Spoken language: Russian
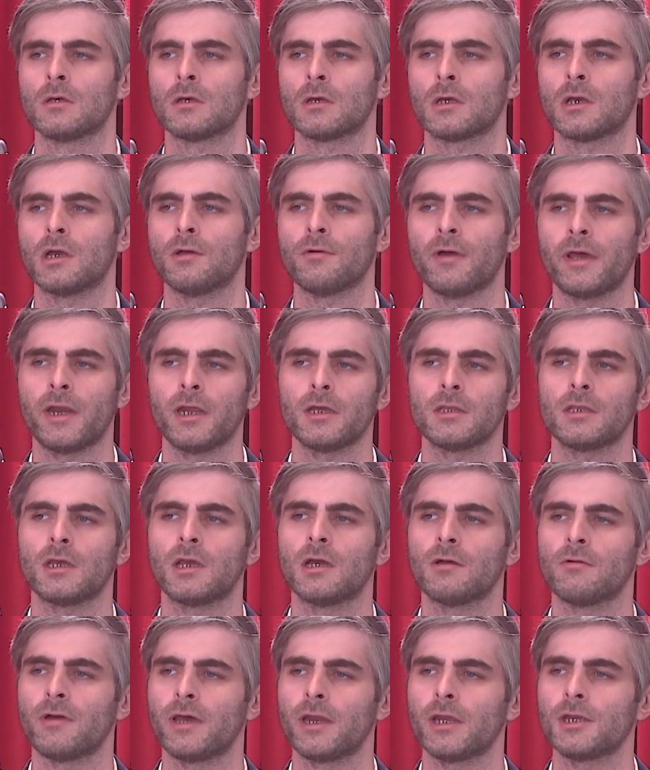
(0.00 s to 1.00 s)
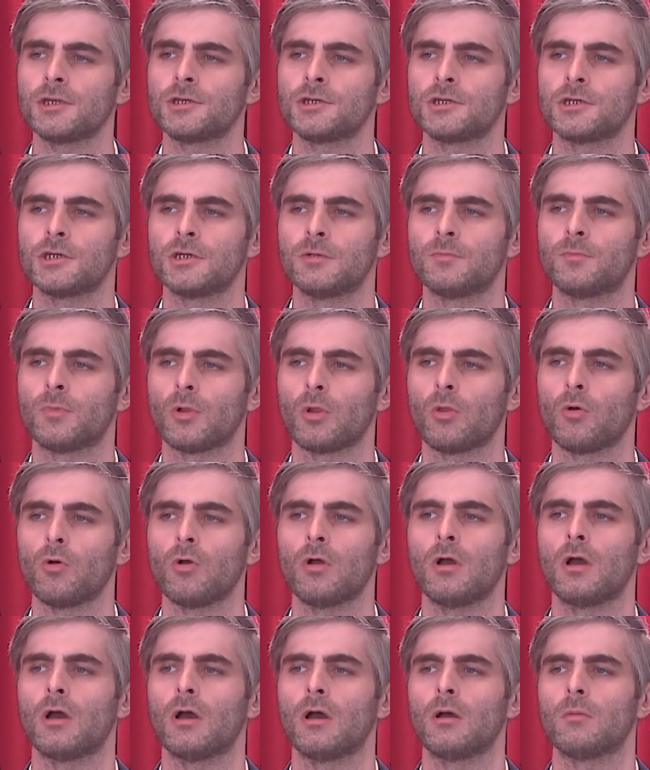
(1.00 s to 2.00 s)
Говорят, говорящие
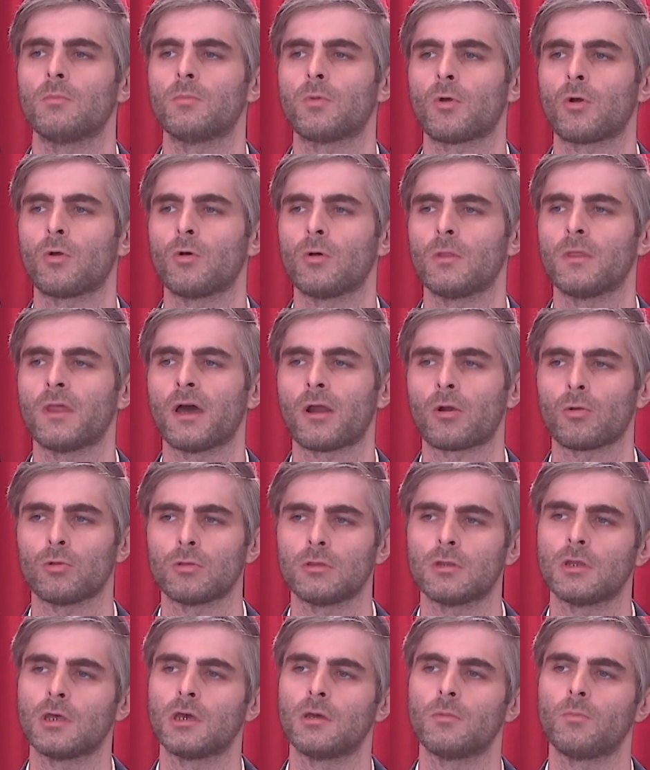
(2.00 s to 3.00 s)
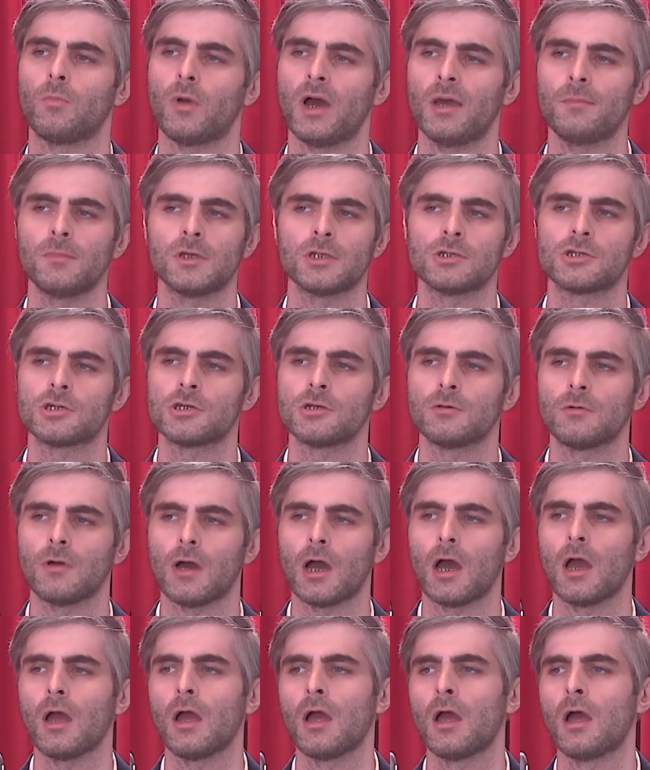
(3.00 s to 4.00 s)
плохо про народная память
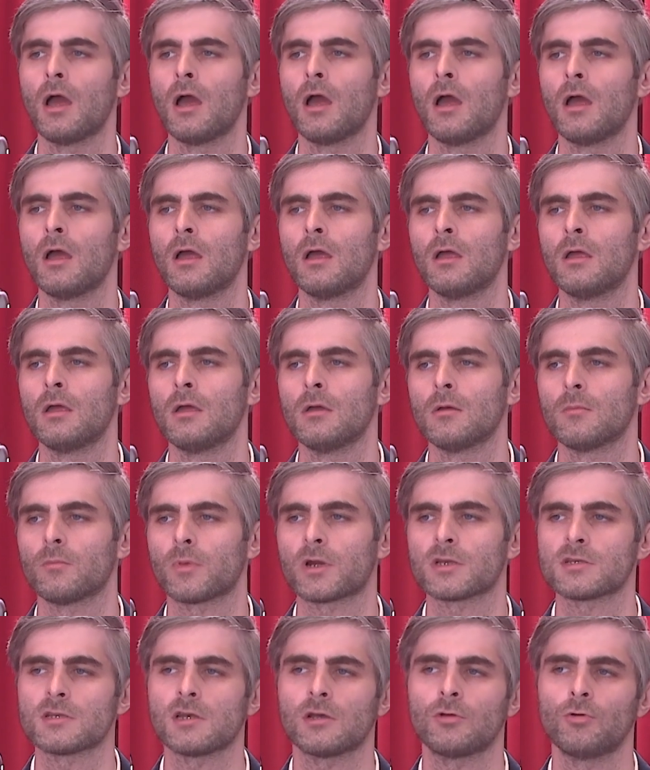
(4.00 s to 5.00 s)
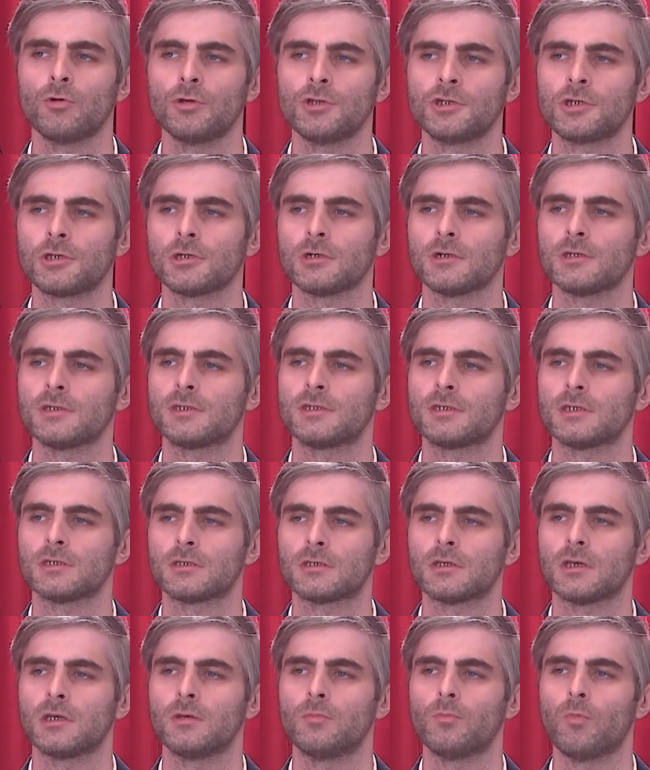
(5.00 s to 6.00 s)
жива. Про закончилась
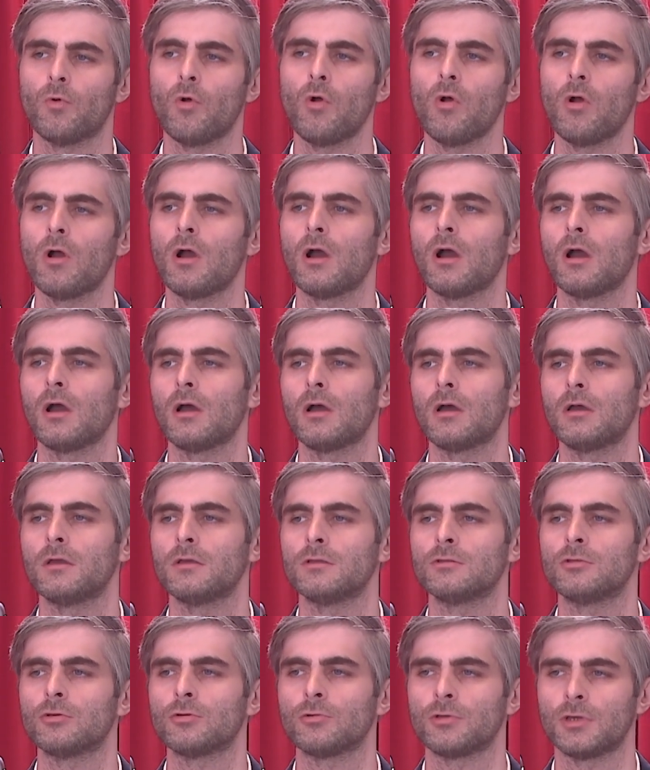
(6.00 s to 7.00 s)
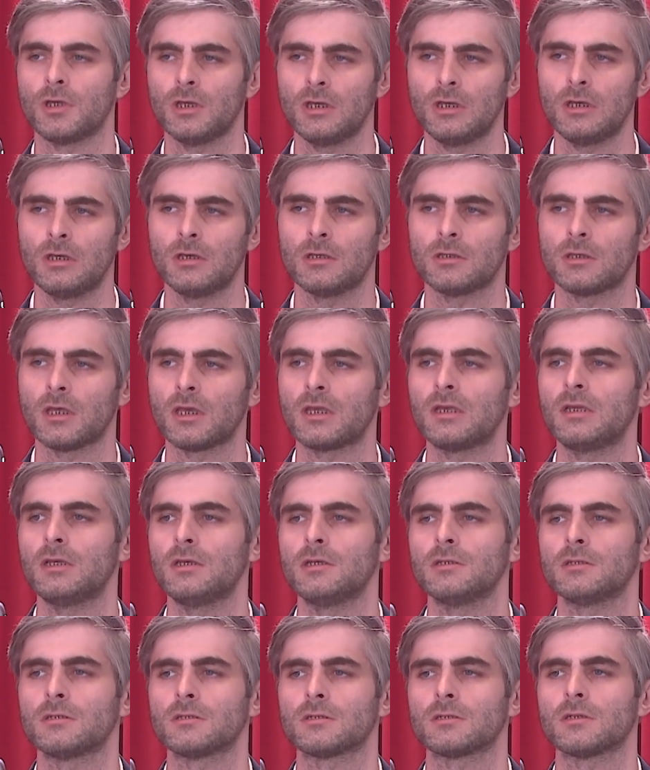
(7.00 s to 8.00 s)
эта эпоха и другие
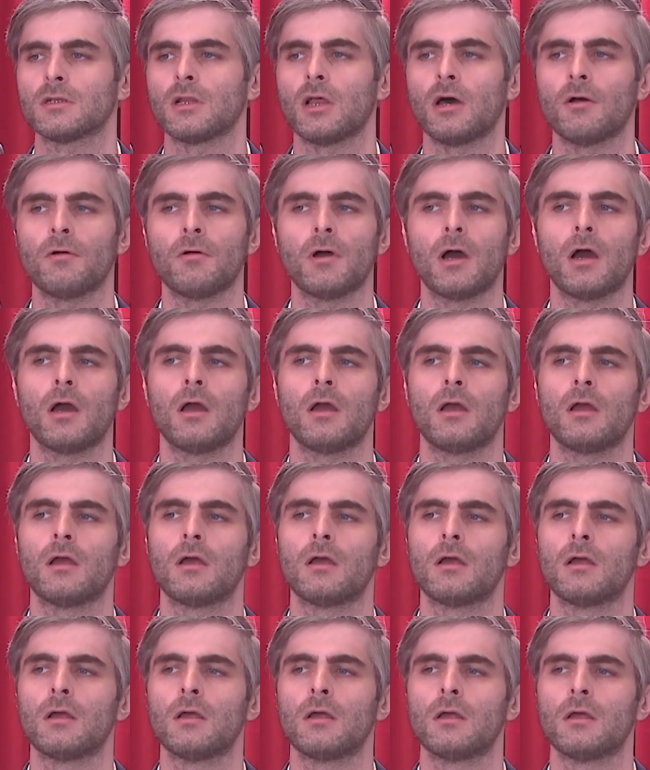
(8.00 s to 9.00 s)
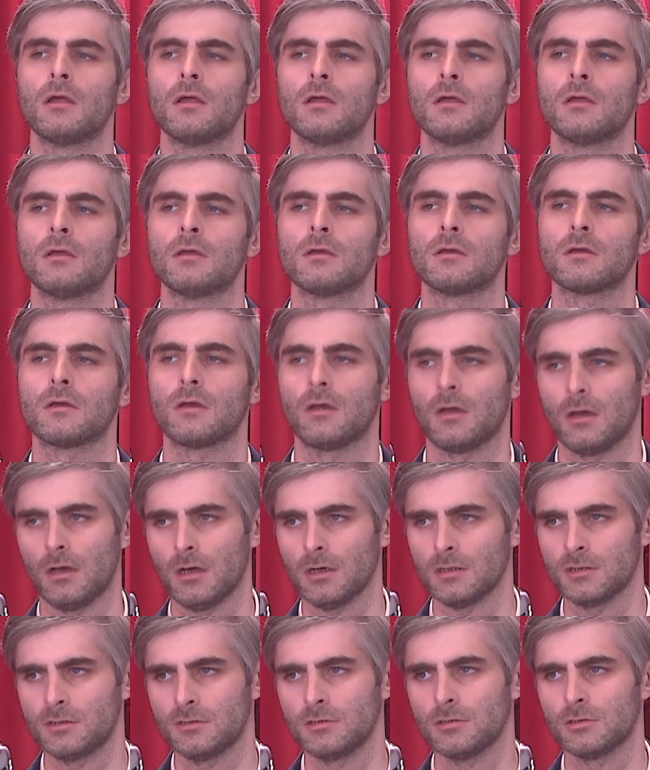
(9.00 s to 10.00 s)
такие слова –
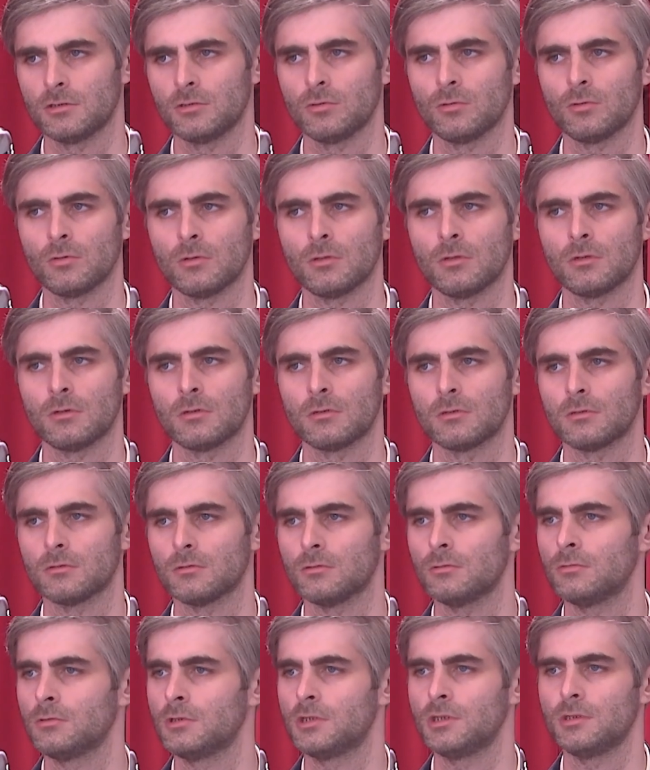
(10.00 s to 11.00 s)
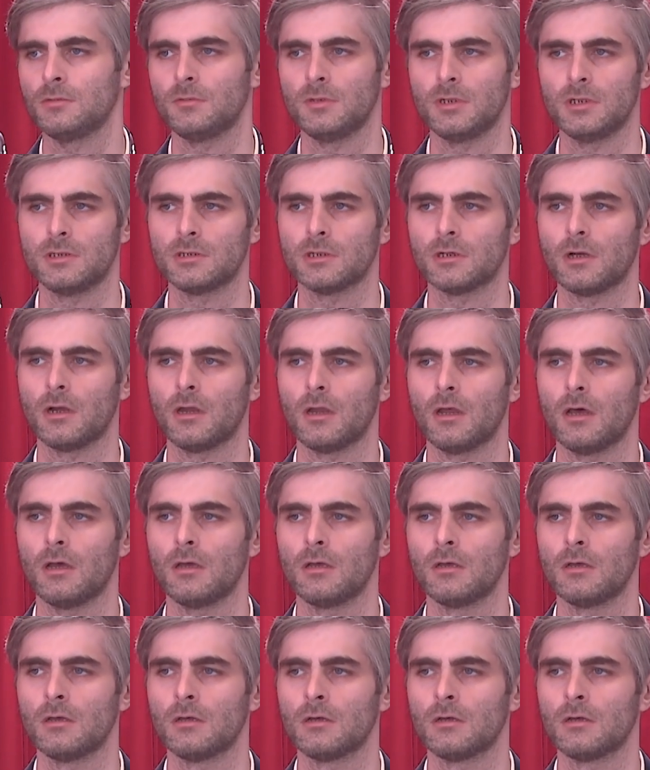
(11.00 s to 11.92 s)
как тянул, удивительно.